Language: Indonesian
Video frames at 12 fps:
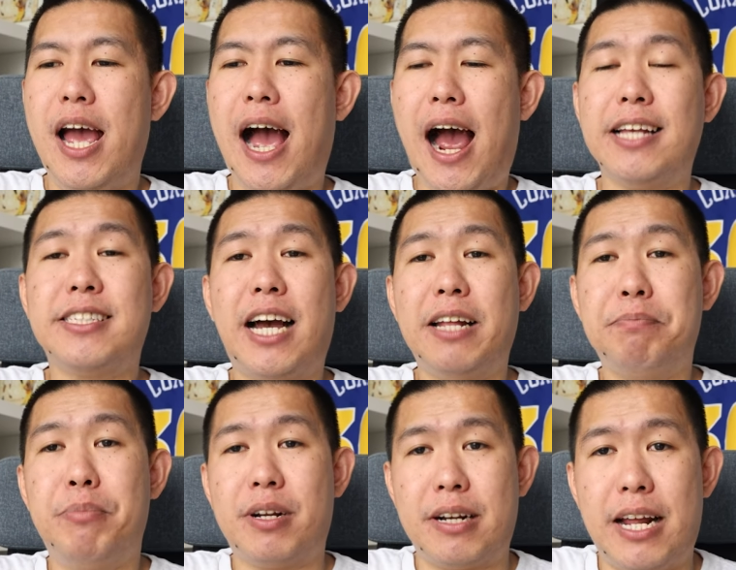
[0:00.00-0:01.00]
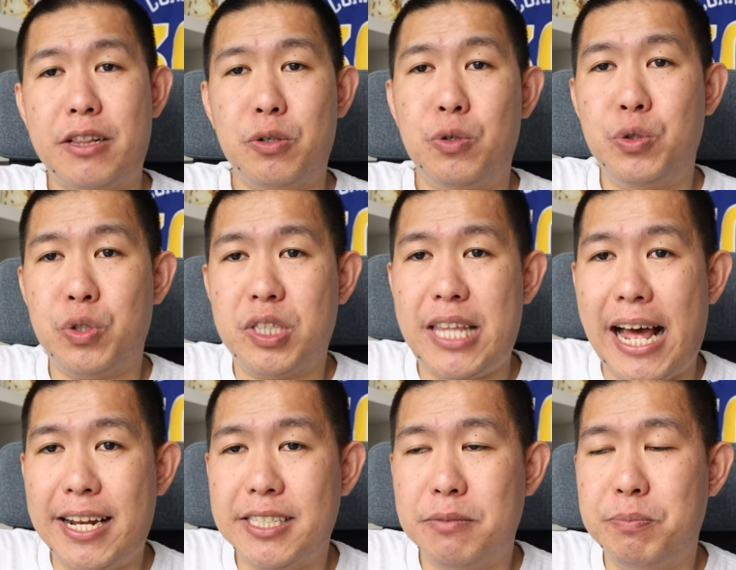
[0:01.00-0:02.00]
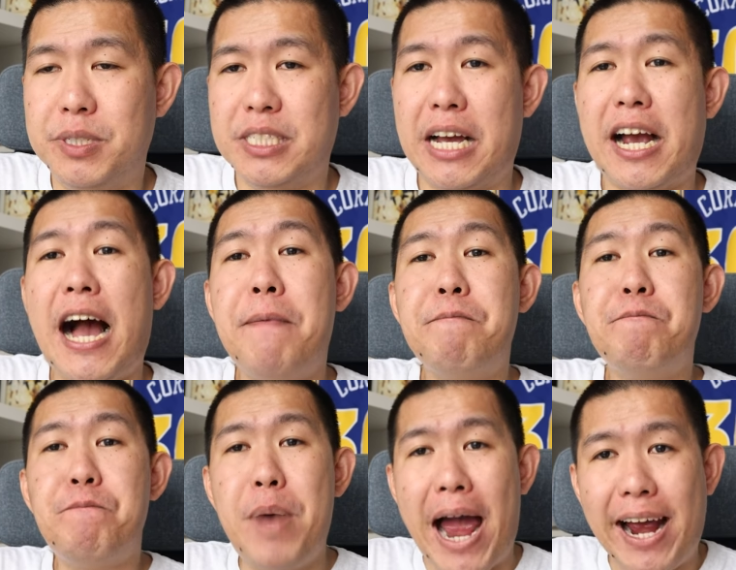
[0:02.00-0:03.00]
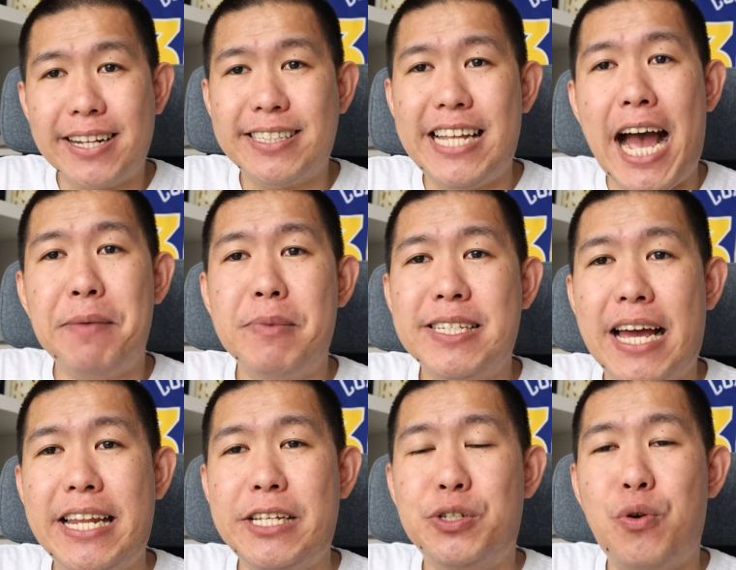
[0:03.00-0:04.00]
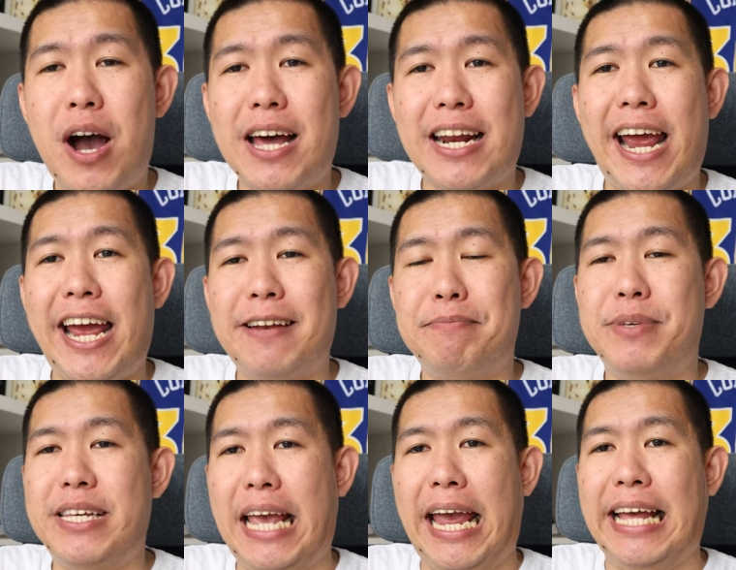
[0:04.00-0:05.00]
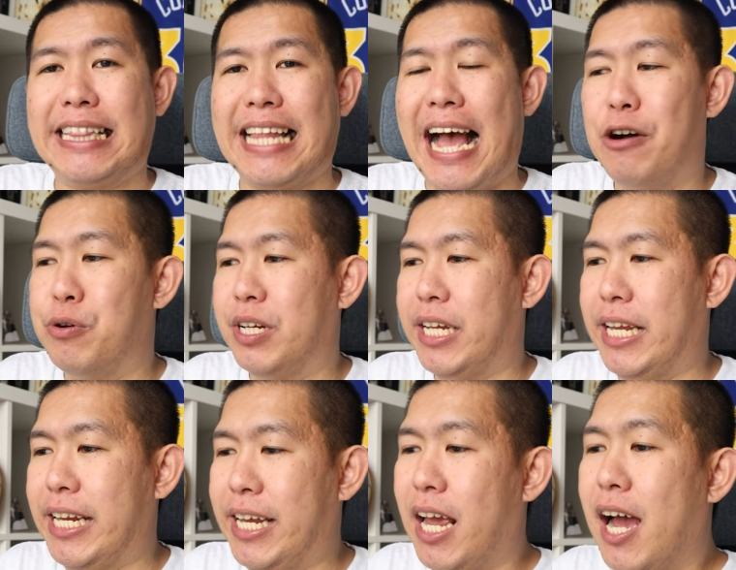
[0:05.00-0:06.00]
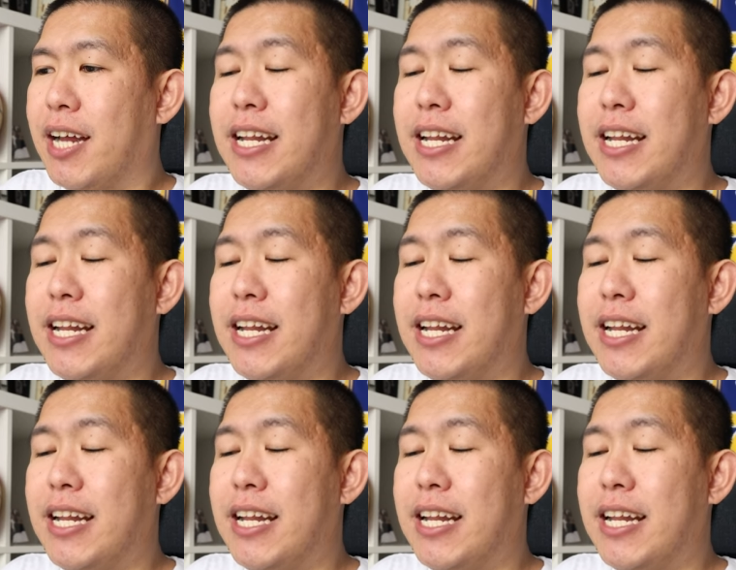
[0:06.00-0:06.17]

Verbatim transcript: akan sangat berat untuk Dallas bisa comeback dan menjadi juara NBA tahun ini.